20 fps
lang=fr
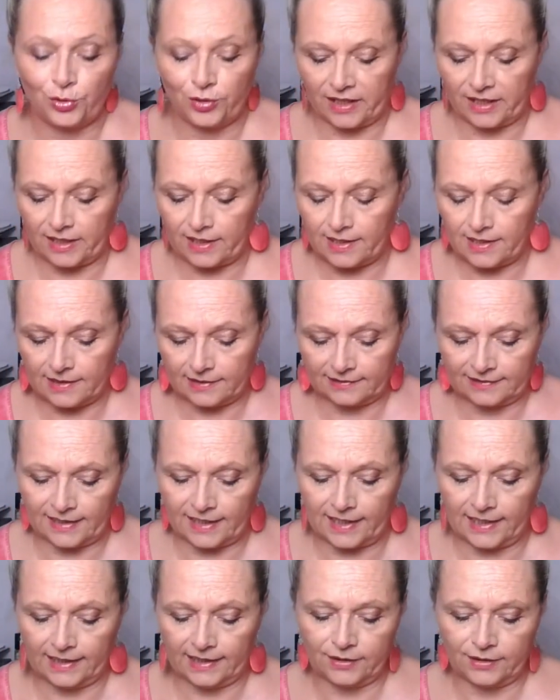de cartes,
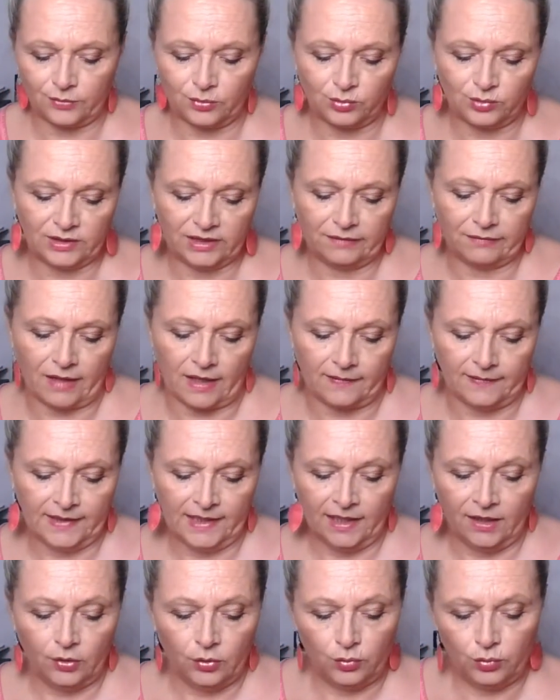allez, on y va.
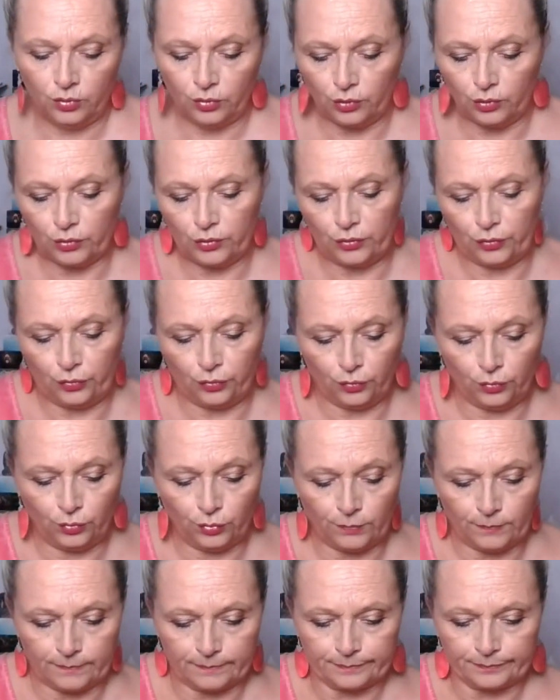Une
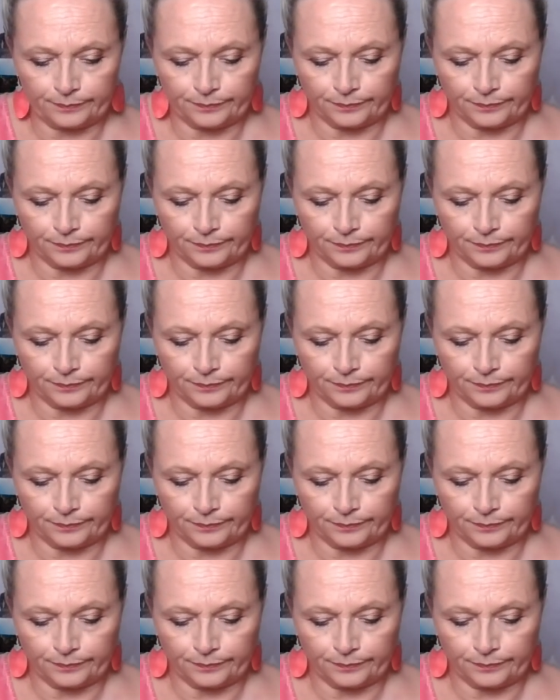dessus